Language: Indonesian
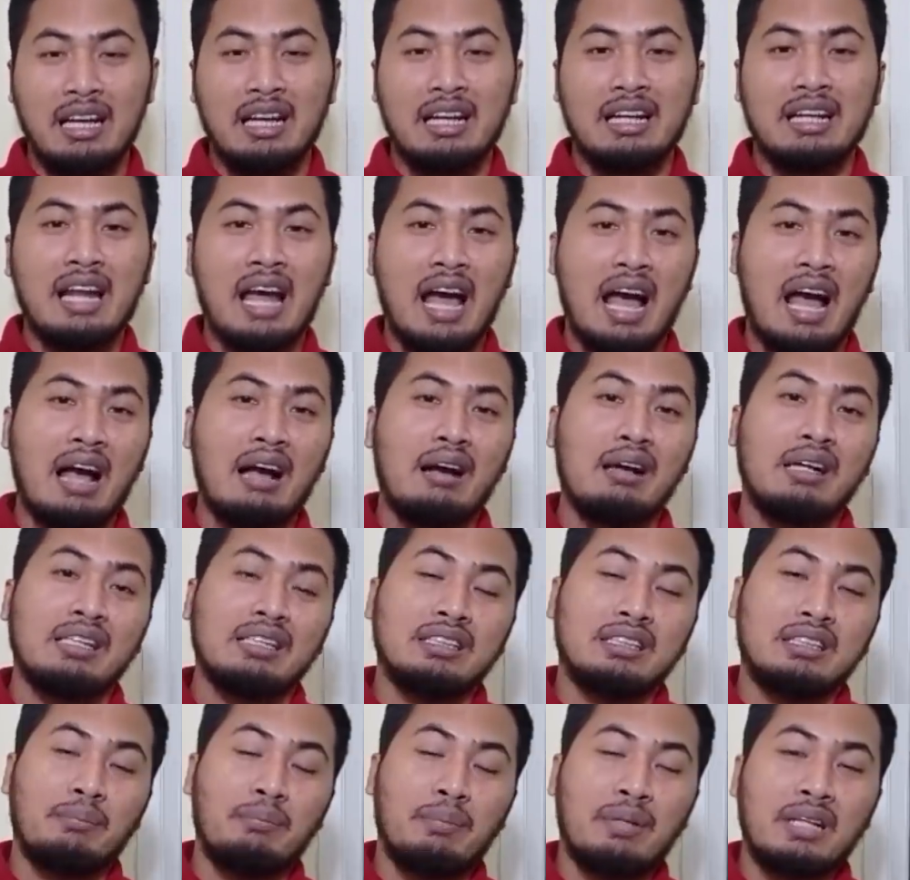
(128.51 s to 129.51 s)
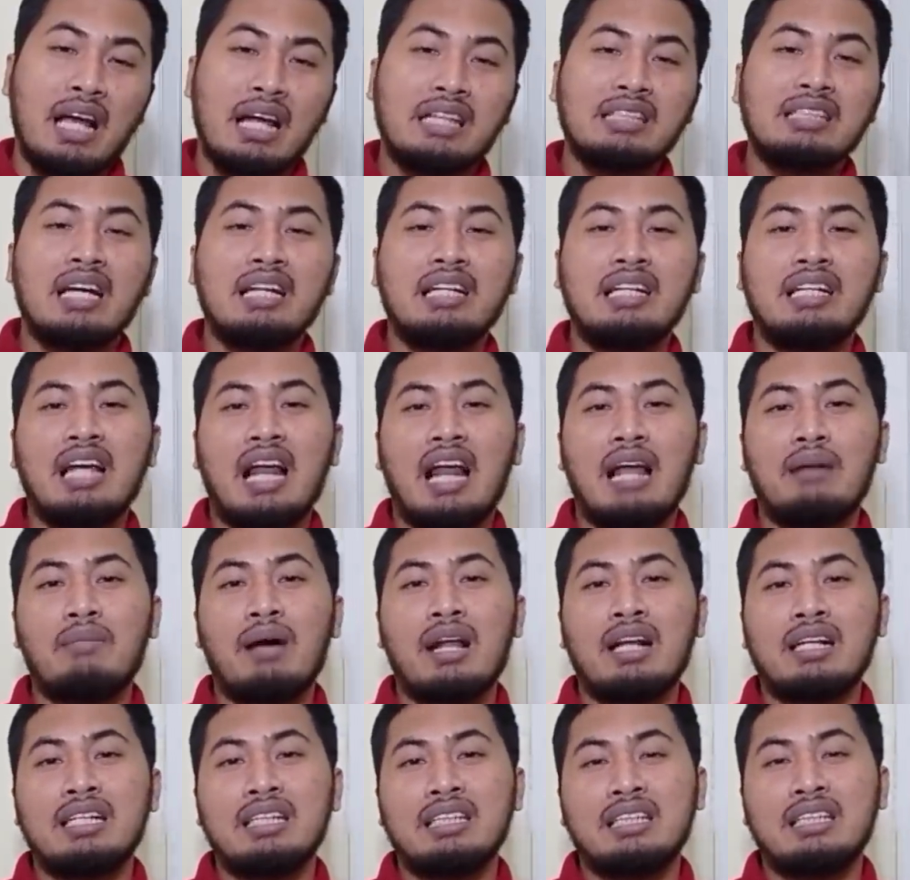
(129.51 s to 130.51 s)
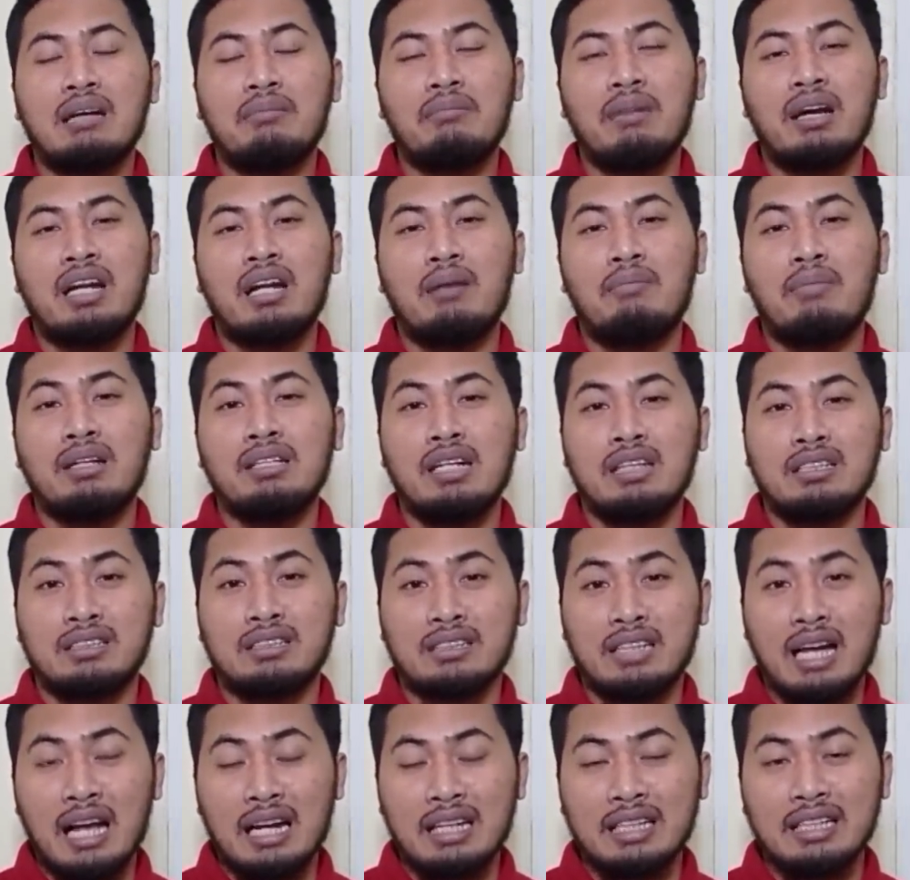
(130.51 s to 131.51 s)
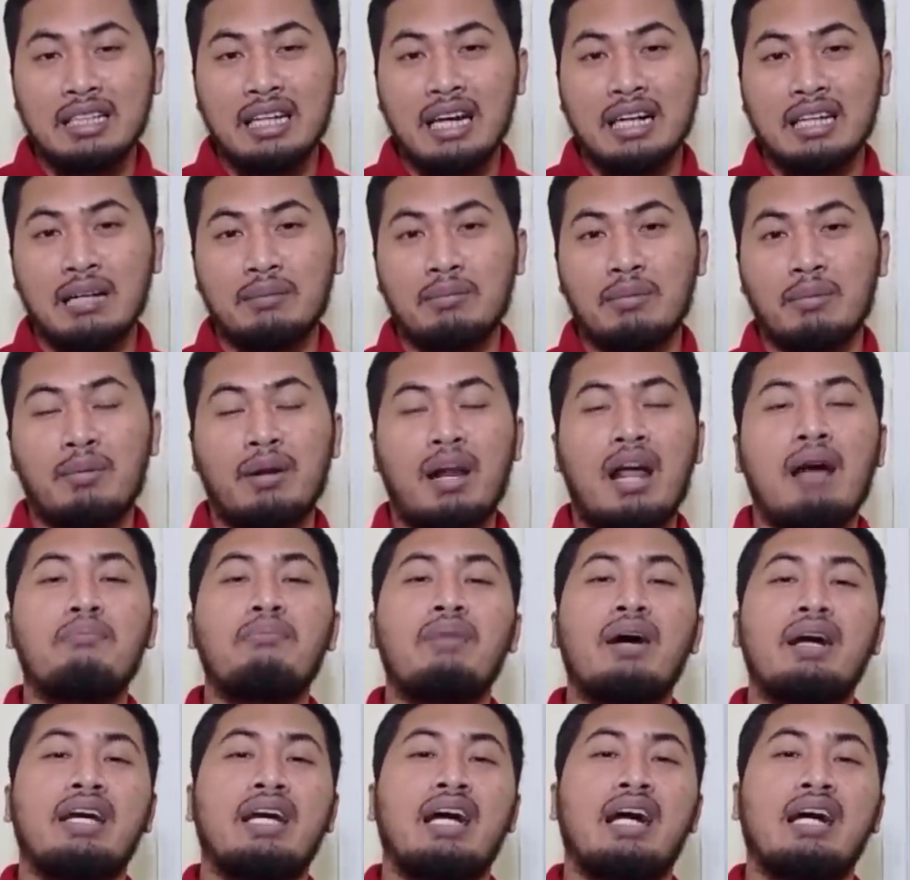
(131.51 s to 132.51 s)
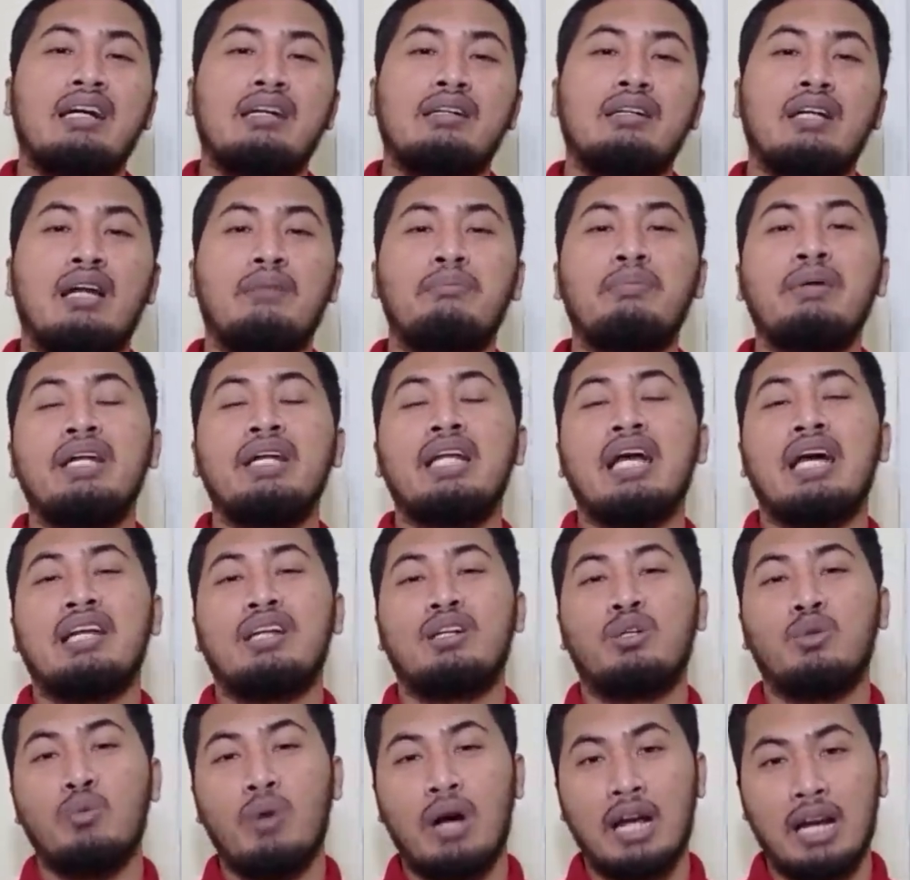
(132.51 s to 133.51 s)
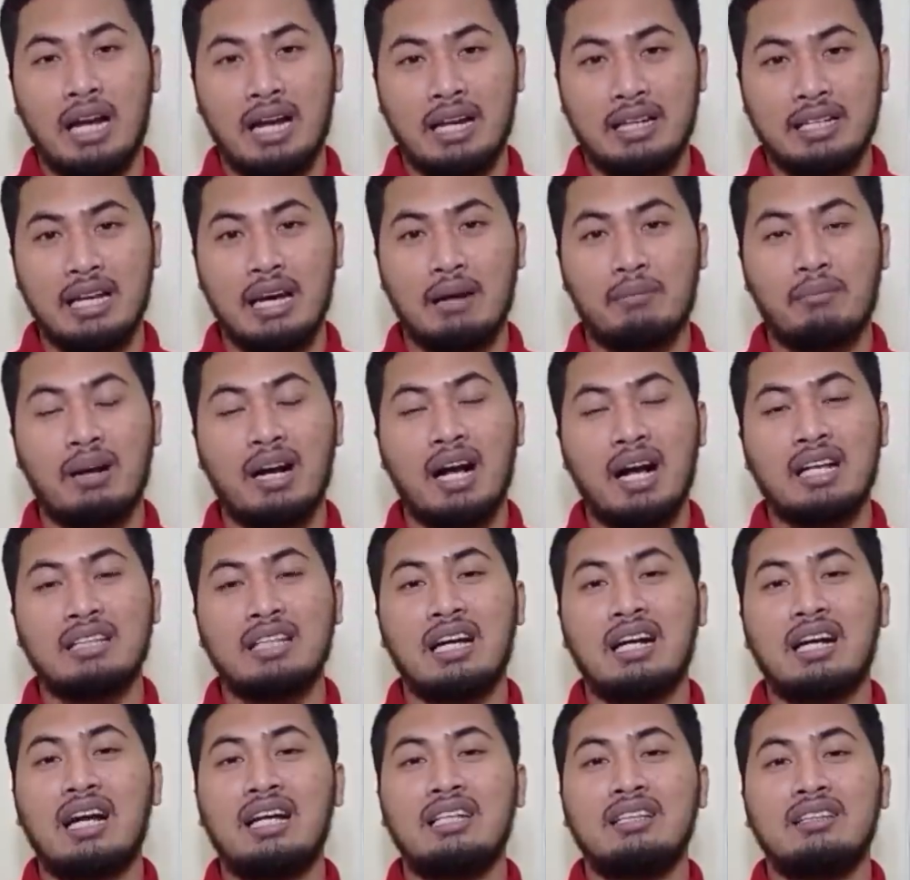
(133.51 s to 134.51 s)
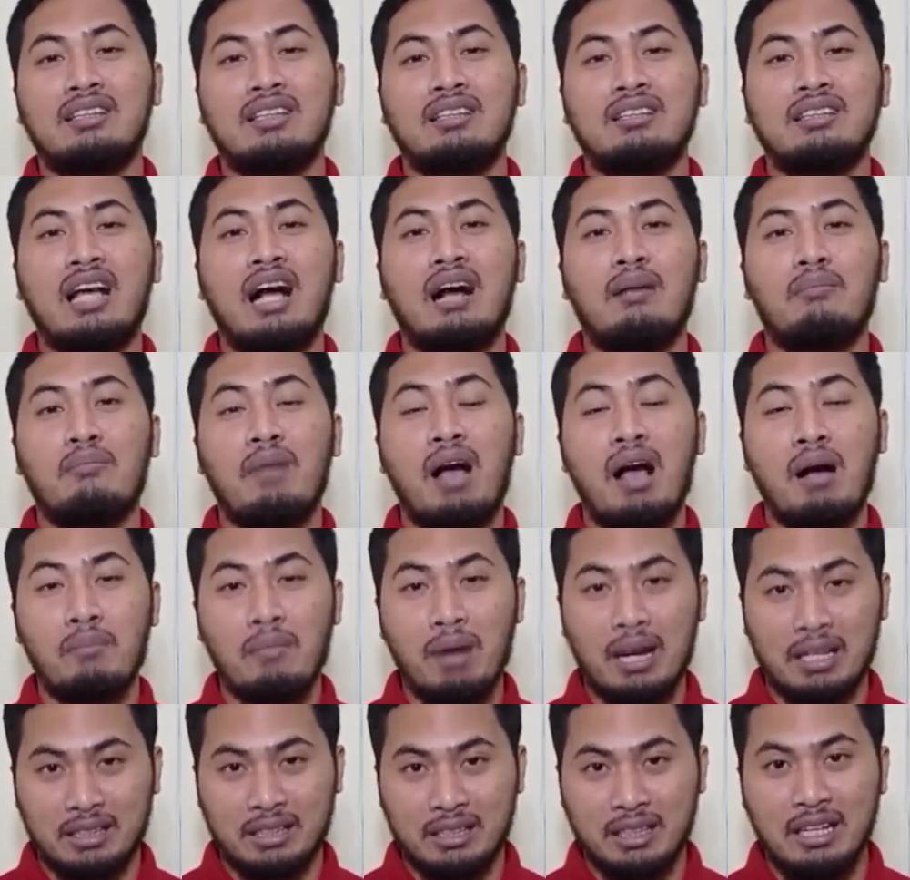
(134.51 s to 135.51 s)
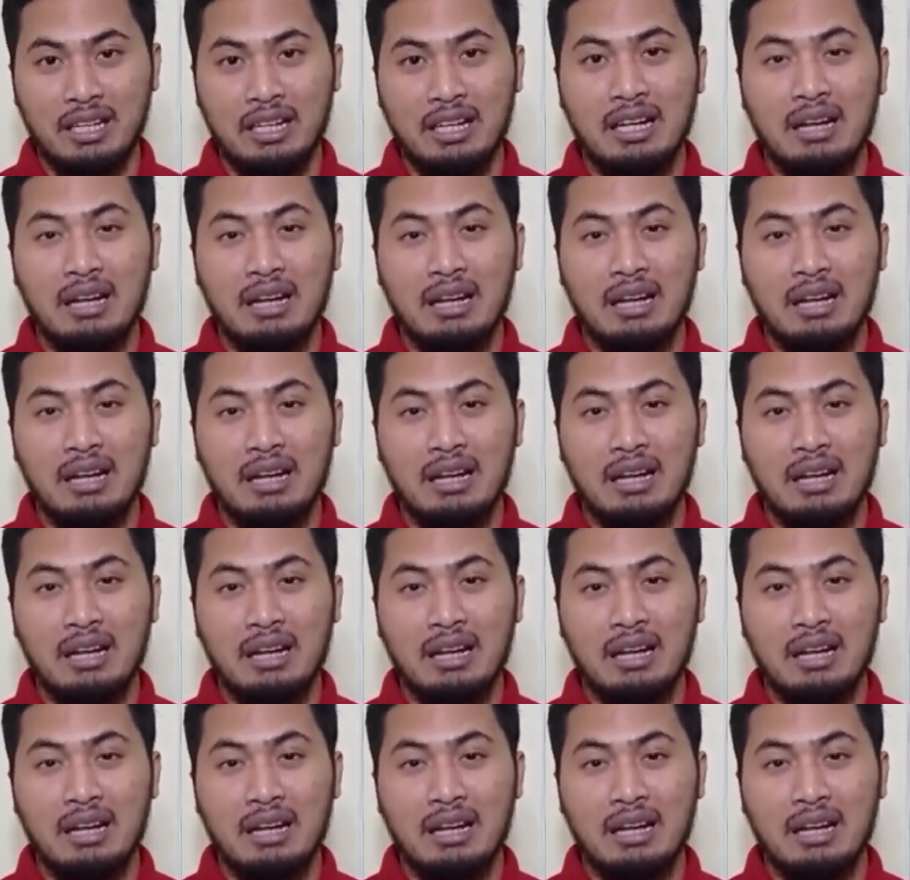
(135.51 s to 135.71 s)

Nah, sebenarnya di dalam Alkitab ada banyak sekali, ada beberapa ya, lebih dari dua lah yang mengatakan tentang Mahmat.